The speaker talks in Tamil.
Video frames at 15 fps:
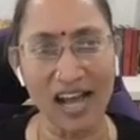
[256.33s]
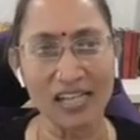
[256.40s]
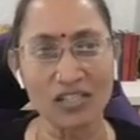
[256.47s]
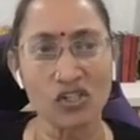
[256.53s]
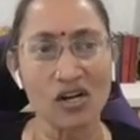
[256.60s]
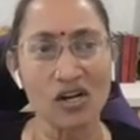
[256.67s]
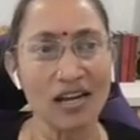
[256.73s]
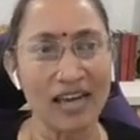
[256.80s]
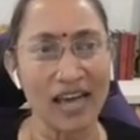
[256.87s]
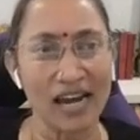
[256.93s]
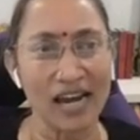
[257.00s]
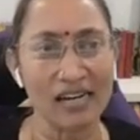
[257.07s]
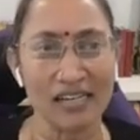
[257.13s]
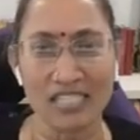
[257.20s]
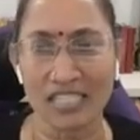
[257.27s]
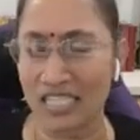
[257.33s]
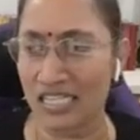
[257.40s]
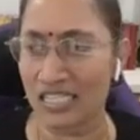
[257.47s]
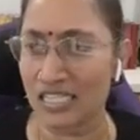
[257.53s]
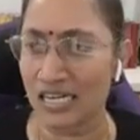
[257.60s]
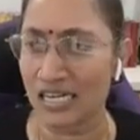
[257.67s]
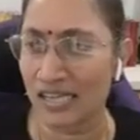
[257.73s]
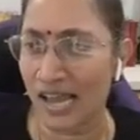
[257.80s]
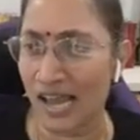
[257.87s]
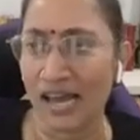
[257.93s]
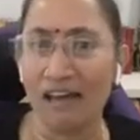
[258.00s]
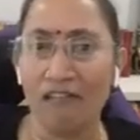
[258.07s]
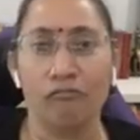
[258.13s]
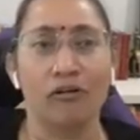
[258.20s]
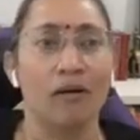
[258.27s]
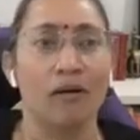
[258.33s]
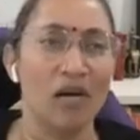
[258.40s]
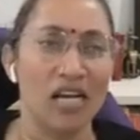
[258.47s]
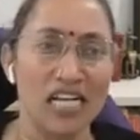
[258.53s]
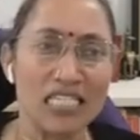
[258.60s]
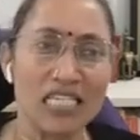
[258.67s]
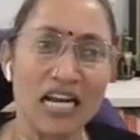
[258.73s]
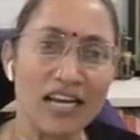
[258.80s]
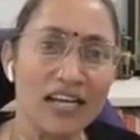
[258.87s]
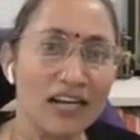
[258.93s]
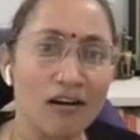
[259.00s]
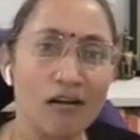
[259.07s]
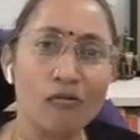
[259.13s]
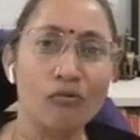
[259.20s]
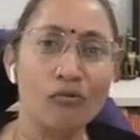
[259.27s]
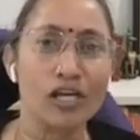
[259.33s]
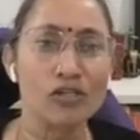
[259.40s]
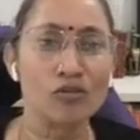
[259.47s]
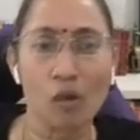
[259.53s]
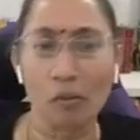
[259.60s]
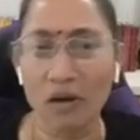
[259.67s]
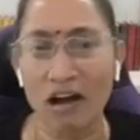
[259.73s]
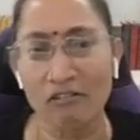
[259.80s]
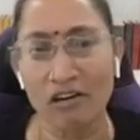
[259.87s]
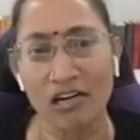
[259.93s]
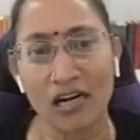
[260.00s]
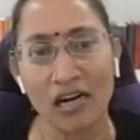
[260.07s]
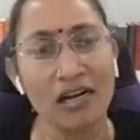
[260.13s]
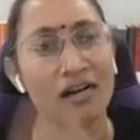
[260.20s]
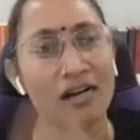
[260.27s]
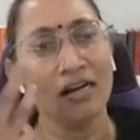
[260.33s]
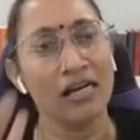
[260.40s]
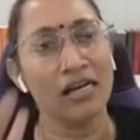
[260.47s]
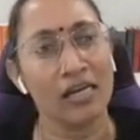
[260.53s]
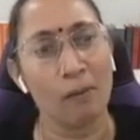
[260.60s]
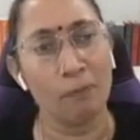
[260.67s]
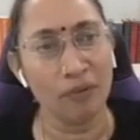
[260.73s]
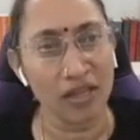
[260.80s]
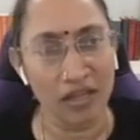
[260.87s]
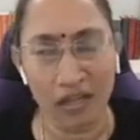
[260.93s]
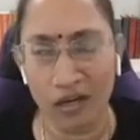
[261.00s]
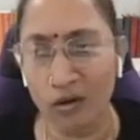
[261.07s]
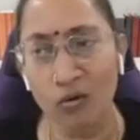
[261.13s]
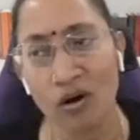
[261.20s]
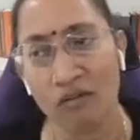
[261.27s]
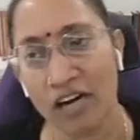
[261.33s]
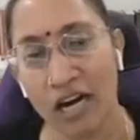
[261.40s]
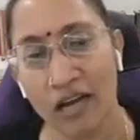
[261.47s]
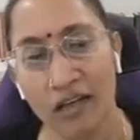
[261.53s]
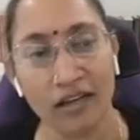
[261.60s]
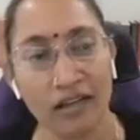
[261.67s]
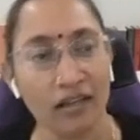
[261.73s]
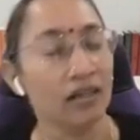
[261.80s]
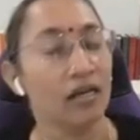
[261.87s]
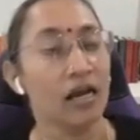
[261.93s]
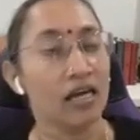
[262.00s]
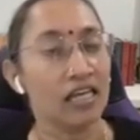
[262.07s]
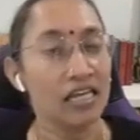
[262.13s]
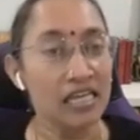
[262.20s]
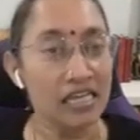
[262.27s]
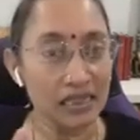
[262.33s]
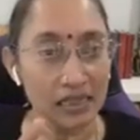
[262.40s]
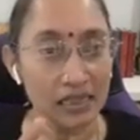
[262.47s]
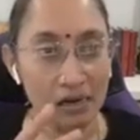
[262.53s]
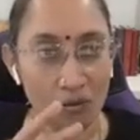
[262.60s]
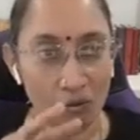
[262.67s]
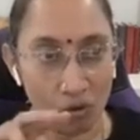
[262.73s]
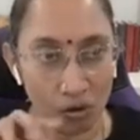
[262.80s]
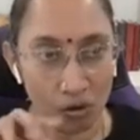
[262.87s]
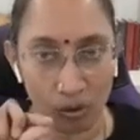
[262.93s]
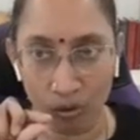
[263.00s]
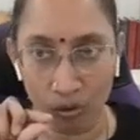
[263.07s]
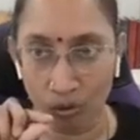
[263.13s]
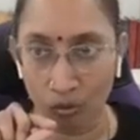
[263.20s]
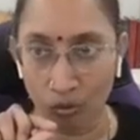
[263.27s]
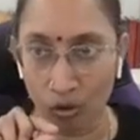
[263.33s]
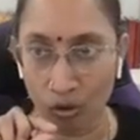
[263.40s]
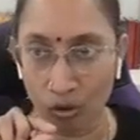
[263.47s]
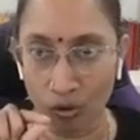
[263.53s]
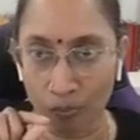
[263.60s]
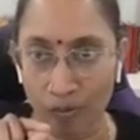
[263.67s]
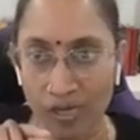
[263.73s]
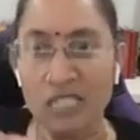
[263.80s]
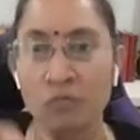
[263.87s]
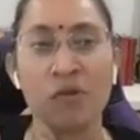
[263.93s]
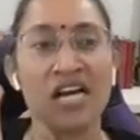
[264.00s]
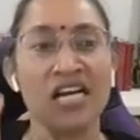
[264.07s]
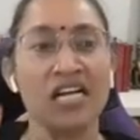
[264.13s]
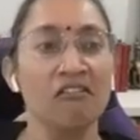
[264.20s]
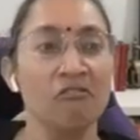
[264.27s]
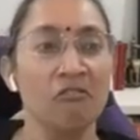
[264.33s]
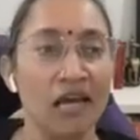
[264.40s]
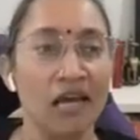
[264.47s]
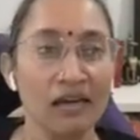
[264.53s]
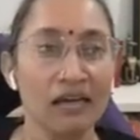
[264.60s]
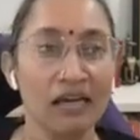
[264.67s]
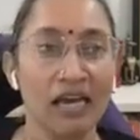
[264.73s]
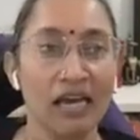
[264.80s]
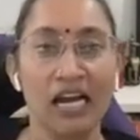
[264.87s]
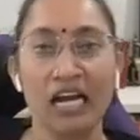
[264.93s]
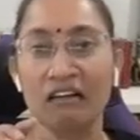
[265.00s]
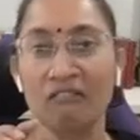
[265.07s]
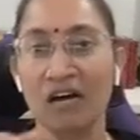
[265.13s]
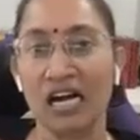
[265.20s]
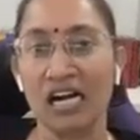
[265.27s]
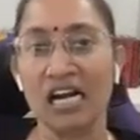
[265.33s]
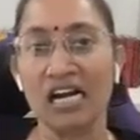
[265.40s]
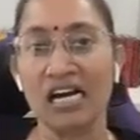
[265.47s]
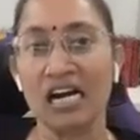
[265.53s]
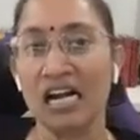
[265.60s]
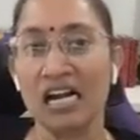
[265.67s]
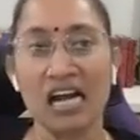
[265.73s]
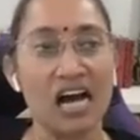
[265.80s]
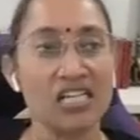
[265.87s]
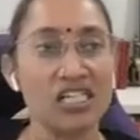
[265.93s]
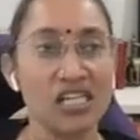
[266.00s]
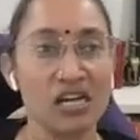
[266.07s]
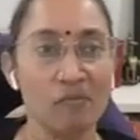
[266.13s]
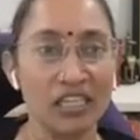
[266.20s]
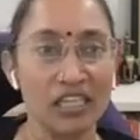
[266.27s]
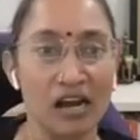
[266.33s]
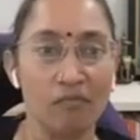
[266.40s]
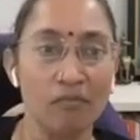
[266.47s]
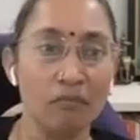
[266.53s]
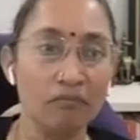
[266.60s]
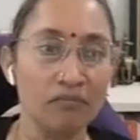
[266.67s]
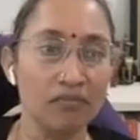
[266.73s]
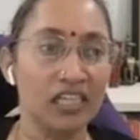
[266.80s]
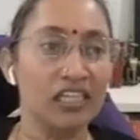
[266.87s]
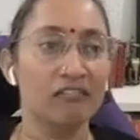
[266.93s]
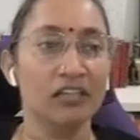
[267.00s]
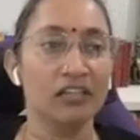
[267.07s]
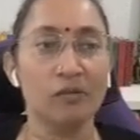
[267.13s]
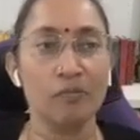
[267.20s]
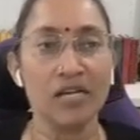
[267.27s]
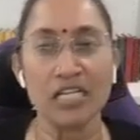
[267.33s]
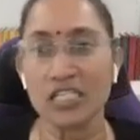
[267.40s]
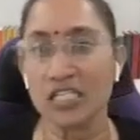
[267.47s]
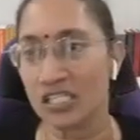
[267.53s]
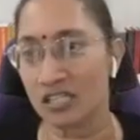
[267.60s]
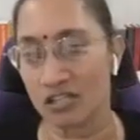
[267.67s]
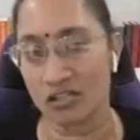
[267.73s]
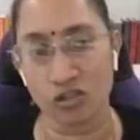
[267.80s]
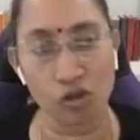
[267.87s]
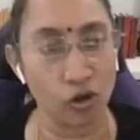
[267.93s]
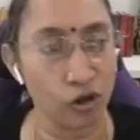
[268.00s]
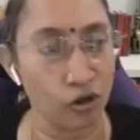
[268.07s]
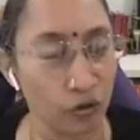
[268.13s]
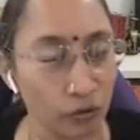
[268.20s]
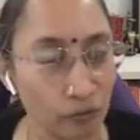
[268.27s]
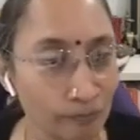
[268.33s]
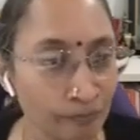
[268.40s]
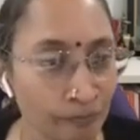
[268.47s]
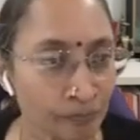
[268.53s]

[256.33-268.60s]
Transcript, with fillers: நேச்சுரல் கேரக்டரிஸ்டிக்ஸ் தட் தே ஹாவ் மனசுல இருக்கக்கூடிய சுவாவங்கள் எப்படி இருக்கும் அவளுக்கு இந்த ஒரு ஒரு பெர்ஸ்பெக்டிவ்ல எனக்கு வர்ணங்கள் ஆசிரம தர்மம் இதை வந்து பிரிச்சு சொல்லுங்கோ